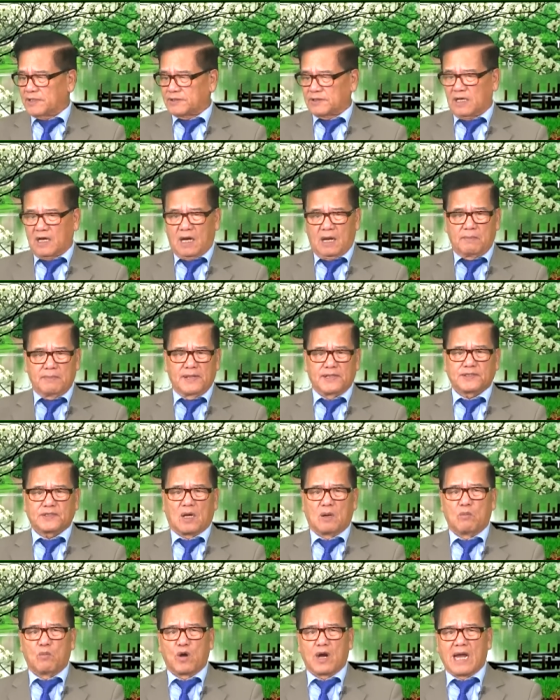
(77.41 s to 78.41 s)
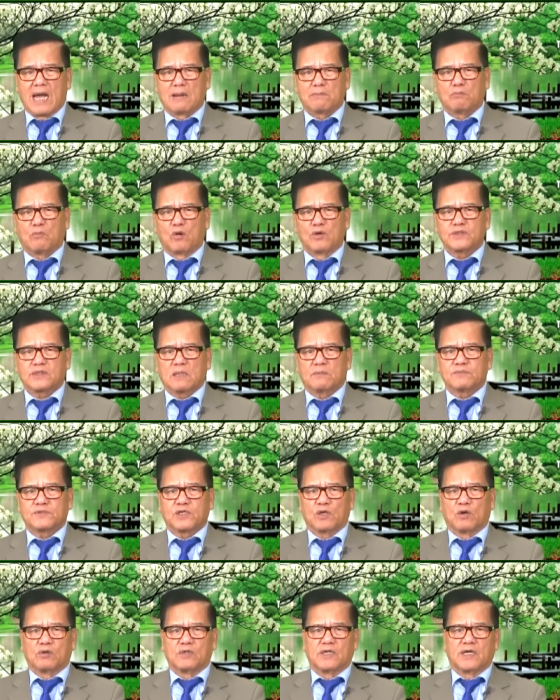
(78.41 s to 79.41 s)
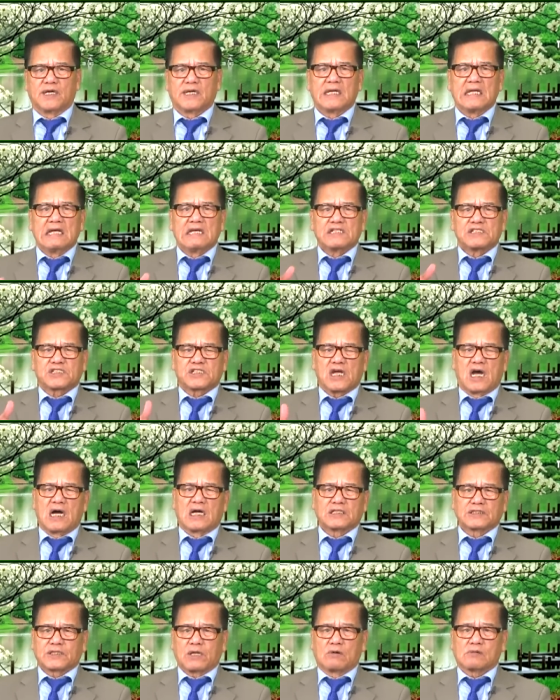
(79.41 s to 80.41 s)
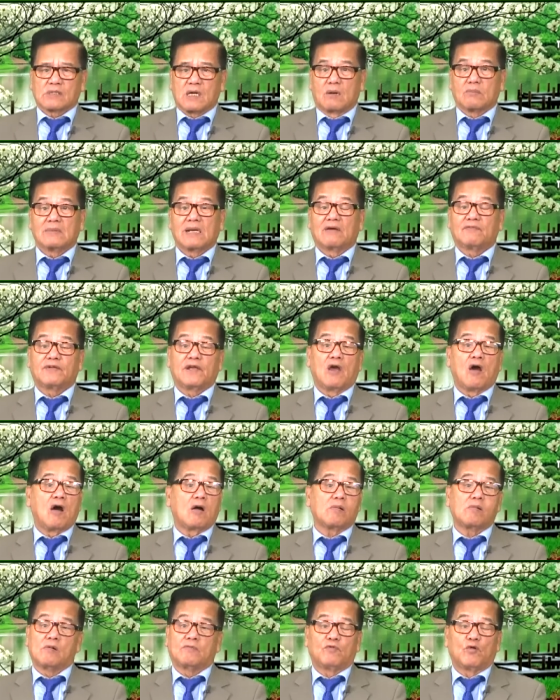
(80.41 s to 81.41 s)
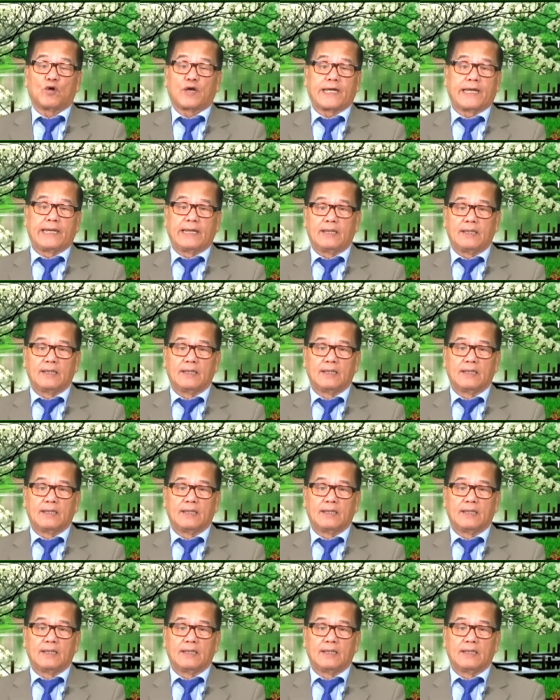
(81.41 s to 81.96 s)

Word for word: giờ ở bên Tàu một nghìn bốn trăm triệu người sợ Tàu Cộng là vì họ không có vũ khí.